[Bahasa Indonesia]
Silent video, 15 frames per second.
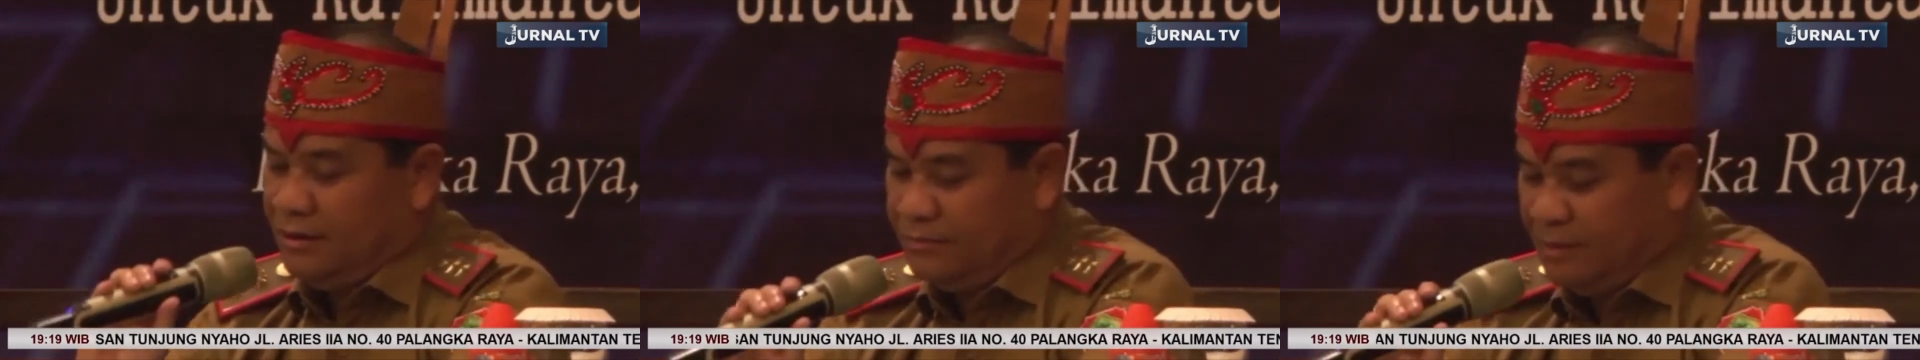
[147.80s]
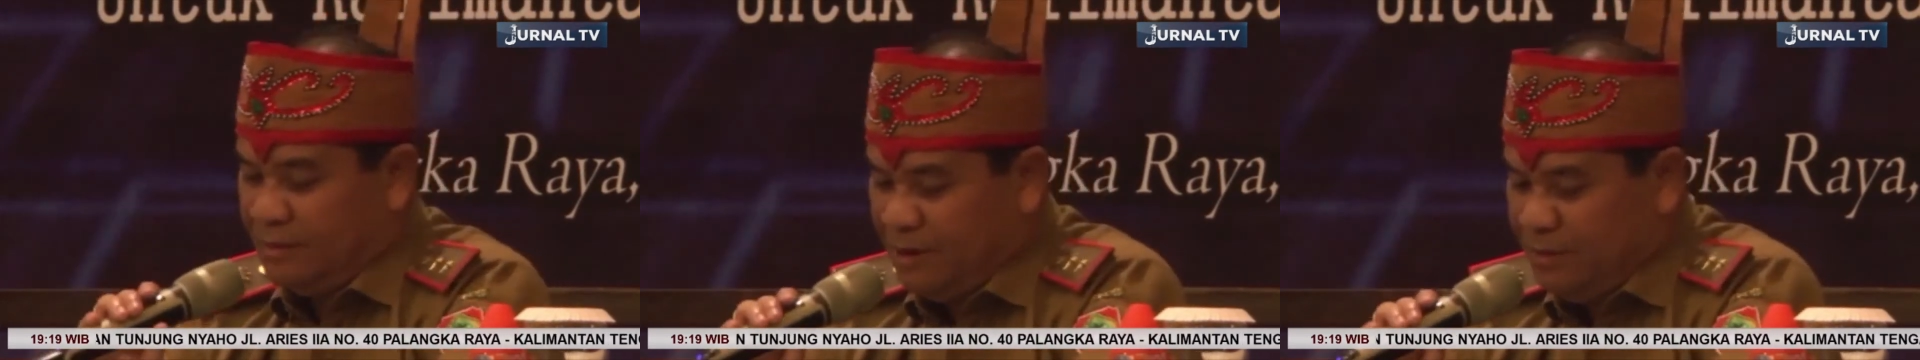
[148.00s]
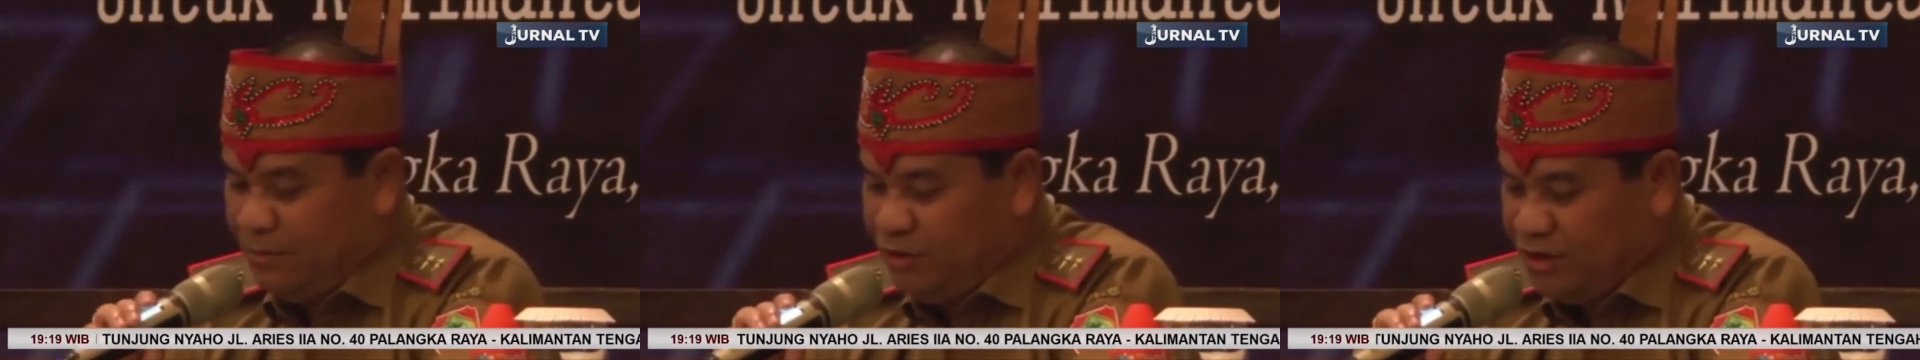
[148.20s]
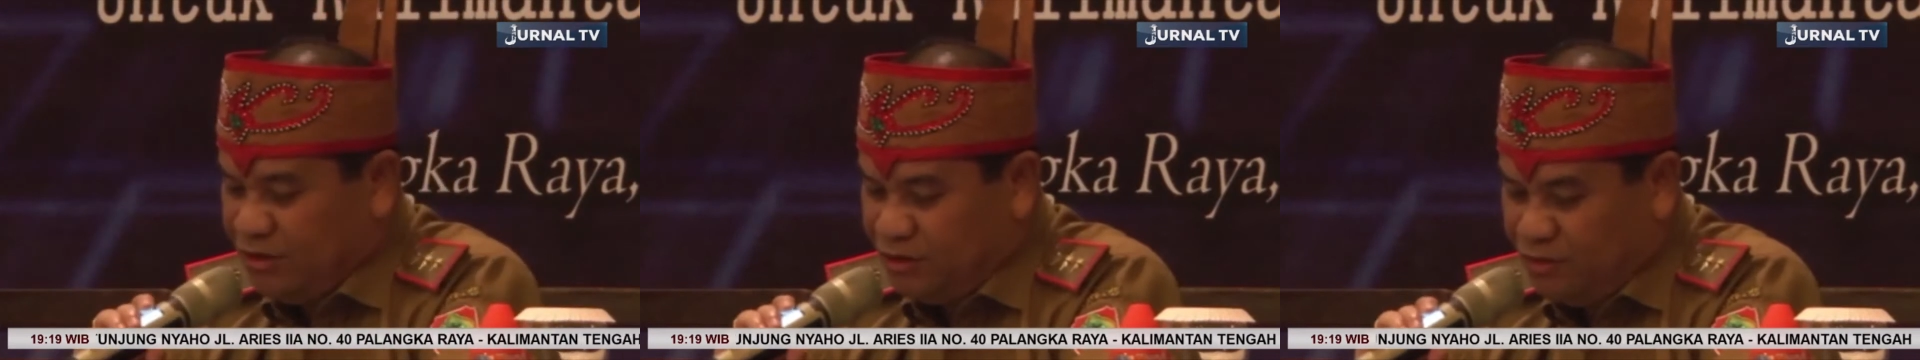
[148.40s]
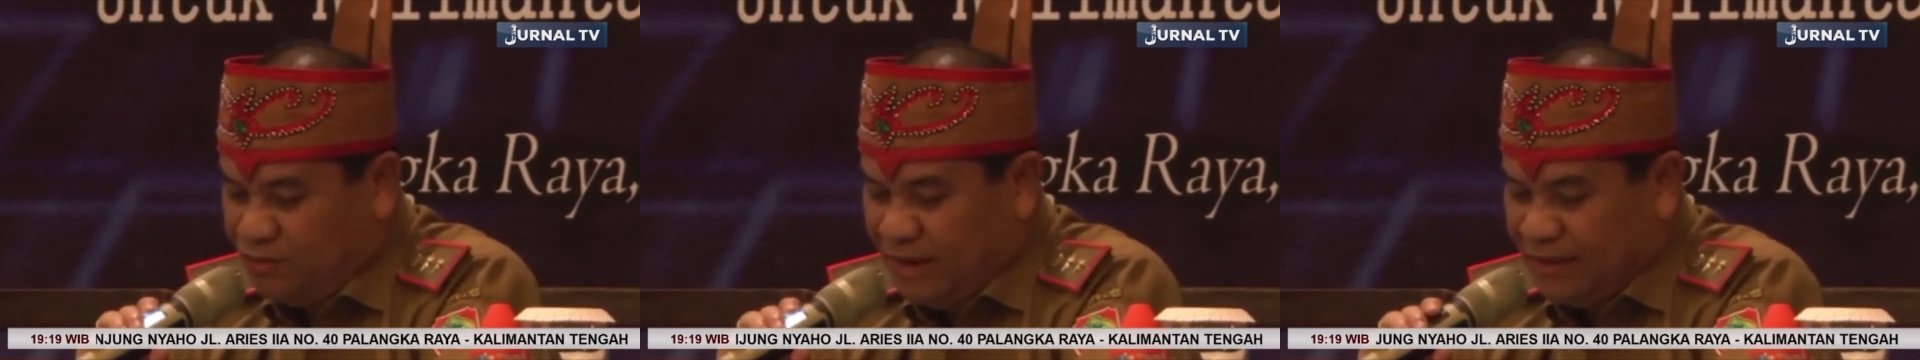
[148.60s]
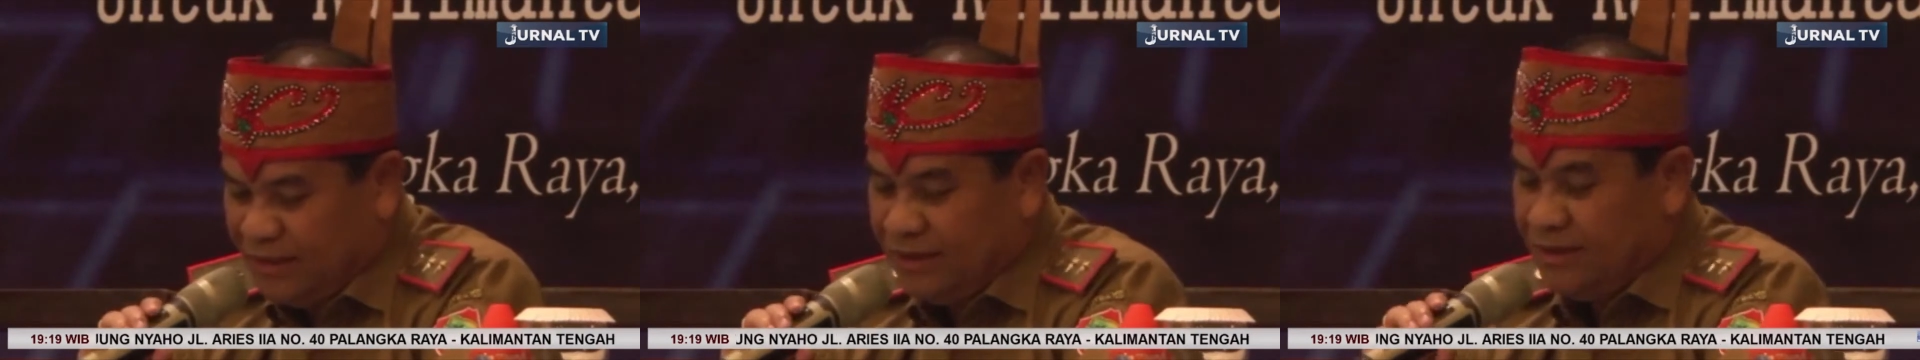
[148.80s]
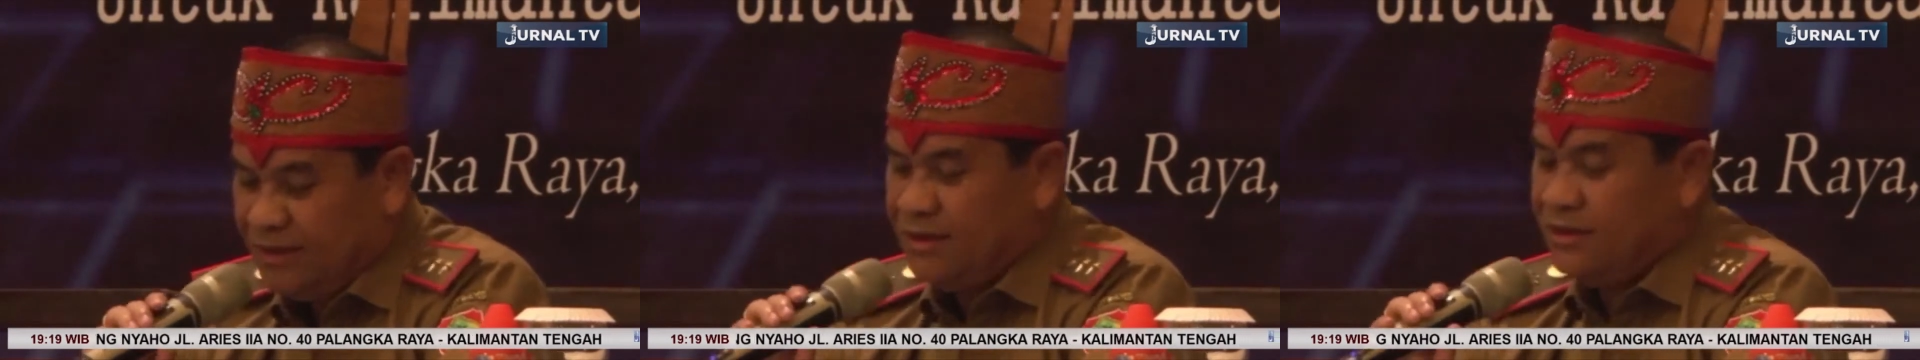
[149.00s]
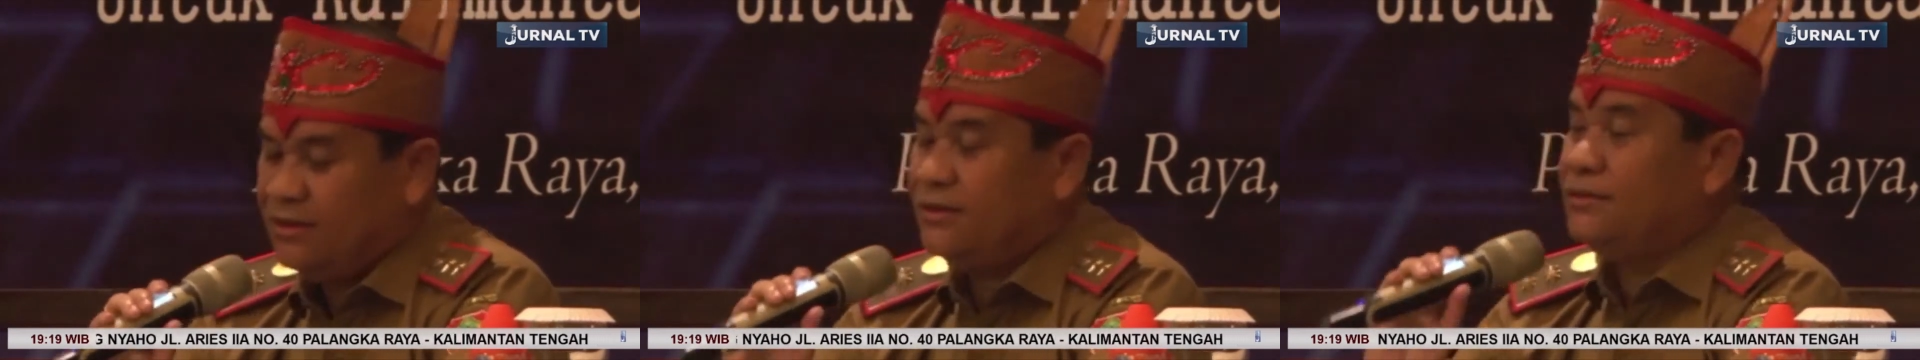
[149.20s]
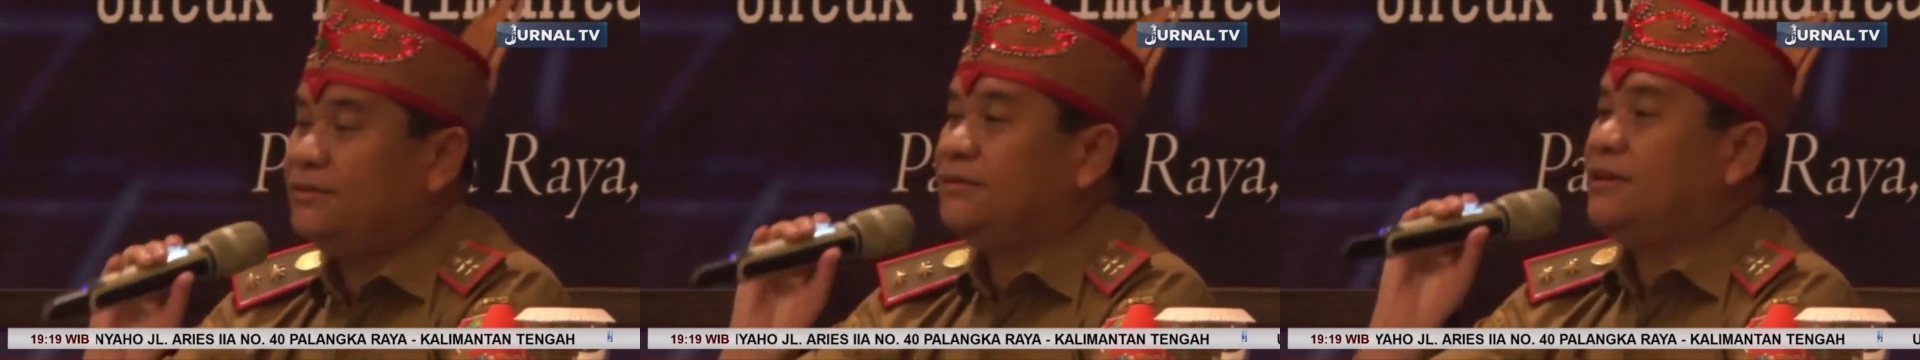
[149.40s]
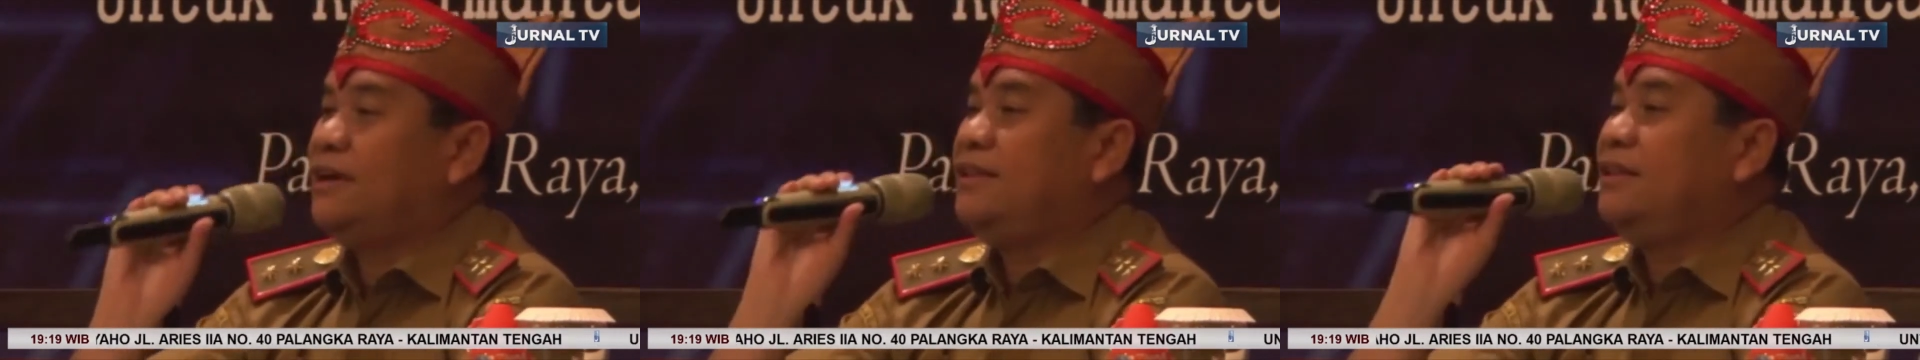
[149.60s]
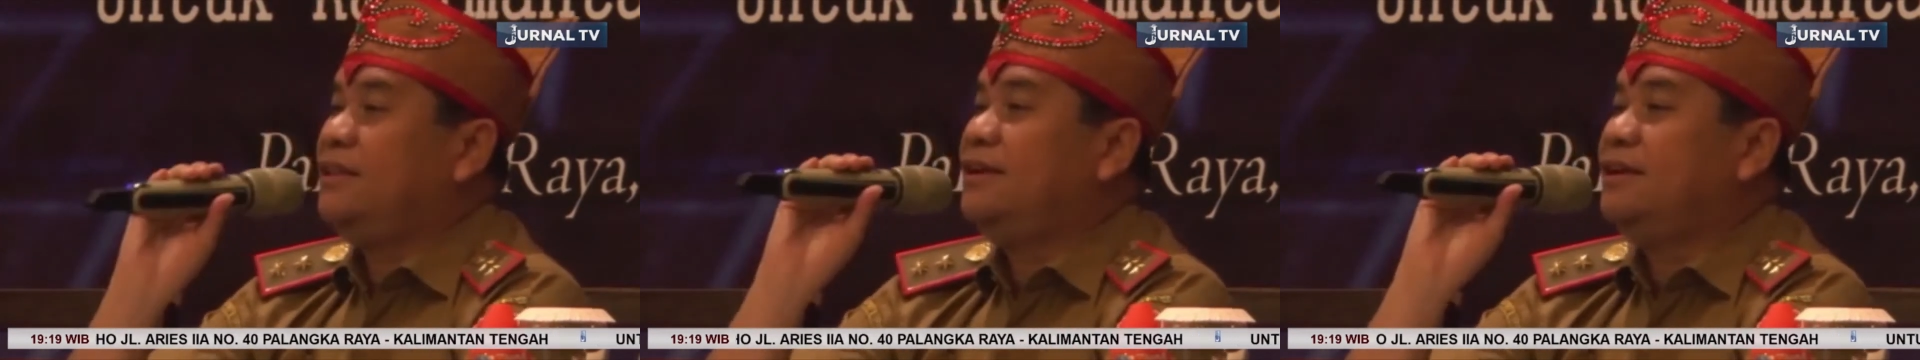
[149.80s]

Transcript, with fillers: Bapak Ibu yang saya hormati, kaitan